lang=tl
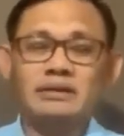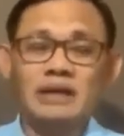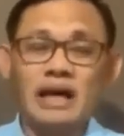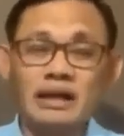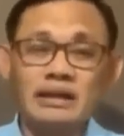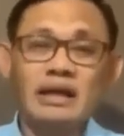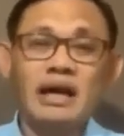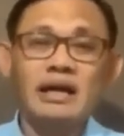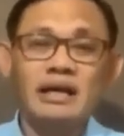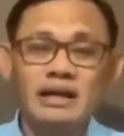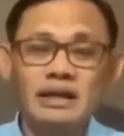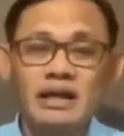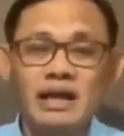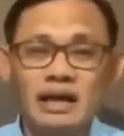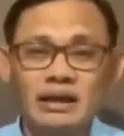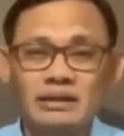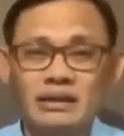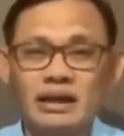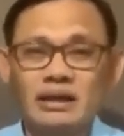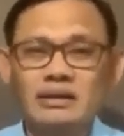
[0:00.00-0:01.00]
Sa
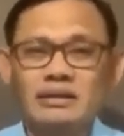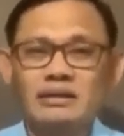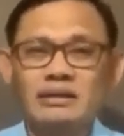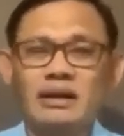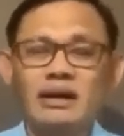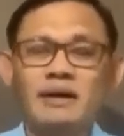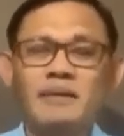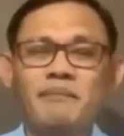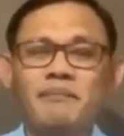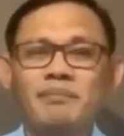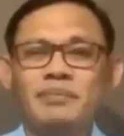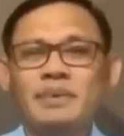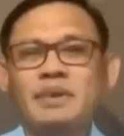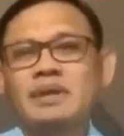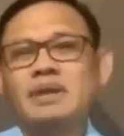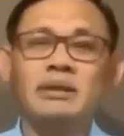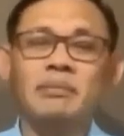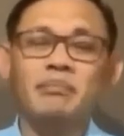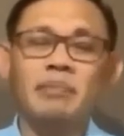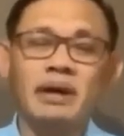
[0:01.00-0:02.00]
kadahilanan na
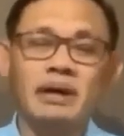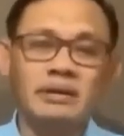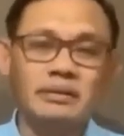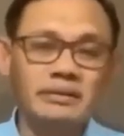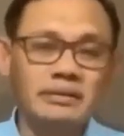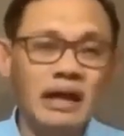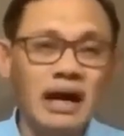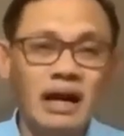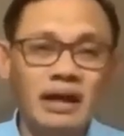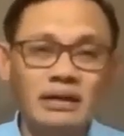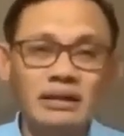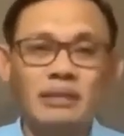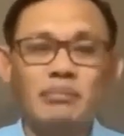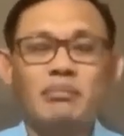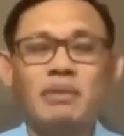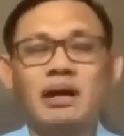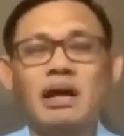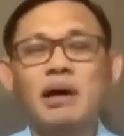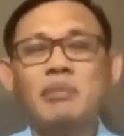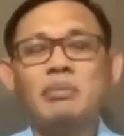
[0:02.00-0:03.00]
sa pagdaan
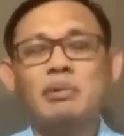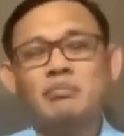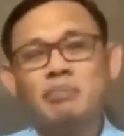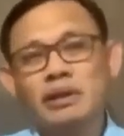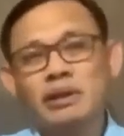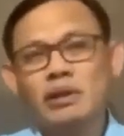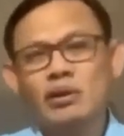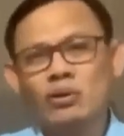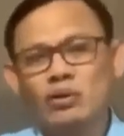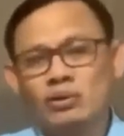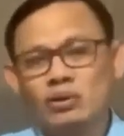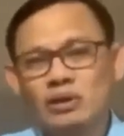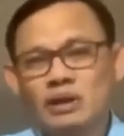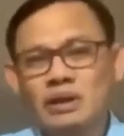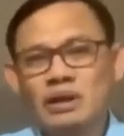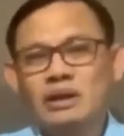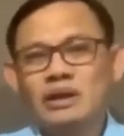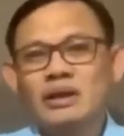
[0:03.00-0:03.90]
ng maraming panahon,